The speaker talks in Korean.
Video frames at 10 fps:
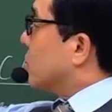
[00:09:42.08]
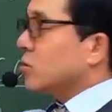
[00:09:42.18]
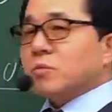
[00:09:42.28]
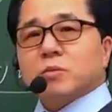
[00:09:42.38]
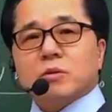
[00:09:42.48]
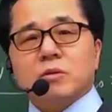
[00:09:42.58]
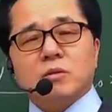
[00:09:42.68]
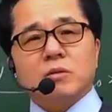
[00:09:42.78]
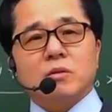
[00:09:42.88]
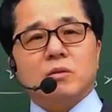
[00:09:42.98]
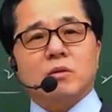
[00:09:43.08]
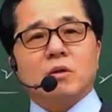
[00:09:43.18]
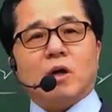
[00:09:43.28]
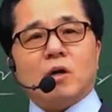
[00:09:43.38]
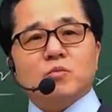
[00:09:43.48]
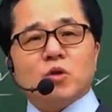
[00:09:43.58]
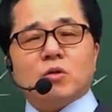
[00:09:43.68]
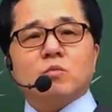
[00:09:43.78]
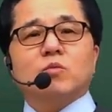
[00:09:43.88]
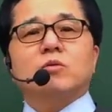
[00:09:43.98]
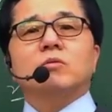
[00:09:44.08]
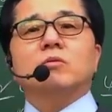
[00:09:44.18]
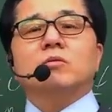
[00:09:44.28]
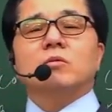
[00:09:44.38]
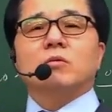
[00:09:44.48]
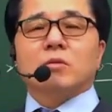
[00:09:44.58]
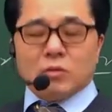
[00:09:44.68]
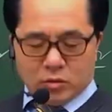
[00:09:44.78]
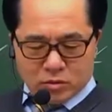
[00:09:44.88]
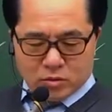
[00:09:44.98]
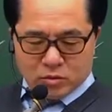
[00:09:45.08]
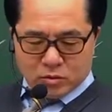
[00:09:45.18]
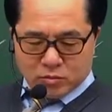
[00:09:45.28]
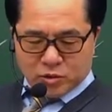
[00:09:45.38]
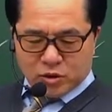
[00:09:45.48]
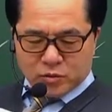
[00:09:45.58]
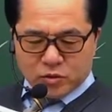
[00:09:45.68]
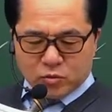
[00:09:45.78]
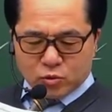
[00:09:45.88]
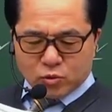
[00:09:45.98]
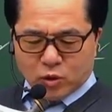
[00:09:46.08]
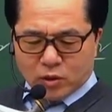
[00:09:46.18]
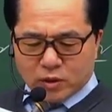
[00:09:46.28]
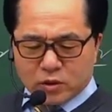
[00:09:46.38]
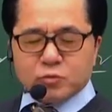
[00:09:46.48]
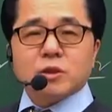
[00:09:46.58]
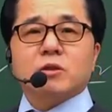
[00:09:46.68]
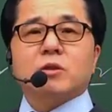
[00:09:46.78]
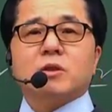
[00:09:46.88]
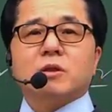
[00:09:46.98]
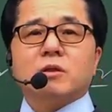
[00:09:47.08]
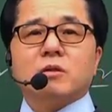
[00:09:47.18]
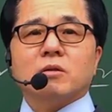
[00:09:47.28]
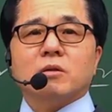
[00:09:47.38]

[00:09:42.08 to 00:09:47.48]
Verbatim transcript: 정적비열. 압력 뭐. 비열비는 온도와 관계없이 일정하다.